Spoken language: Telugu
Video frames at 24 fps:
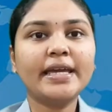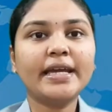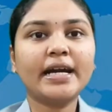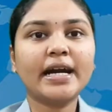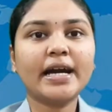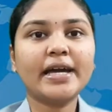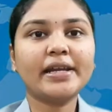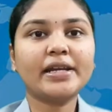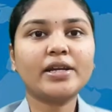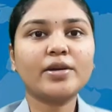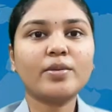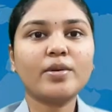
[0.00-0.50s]
ఈ
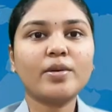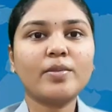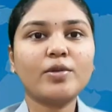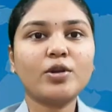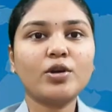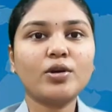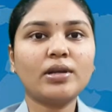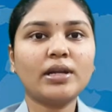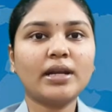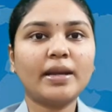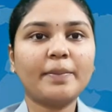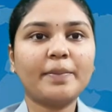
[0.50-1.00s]

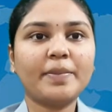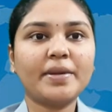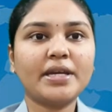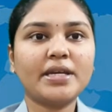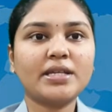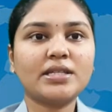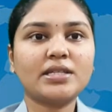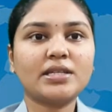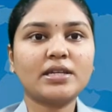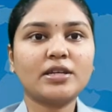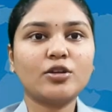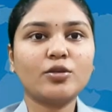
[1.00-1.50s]
కార్యక్రమంలో క్లబ్
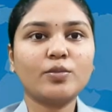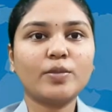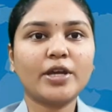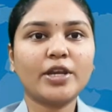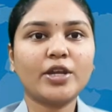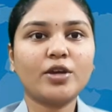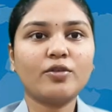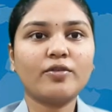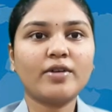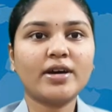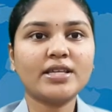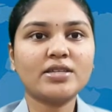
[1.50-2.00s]
పిఎస్టీలు
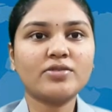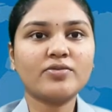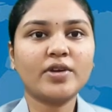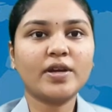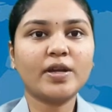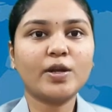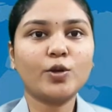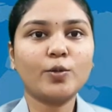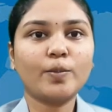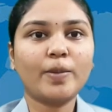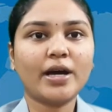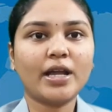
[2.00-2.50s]
మరియు
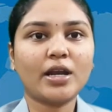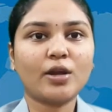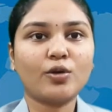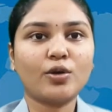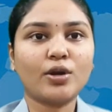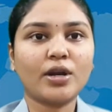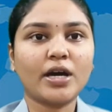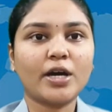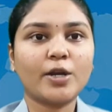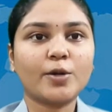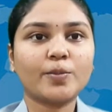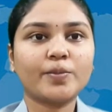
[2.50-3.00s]
వాస్వియన్లు
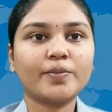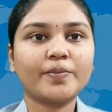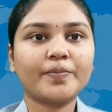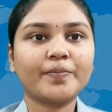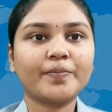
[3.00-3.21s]
పాల్గొన్నారు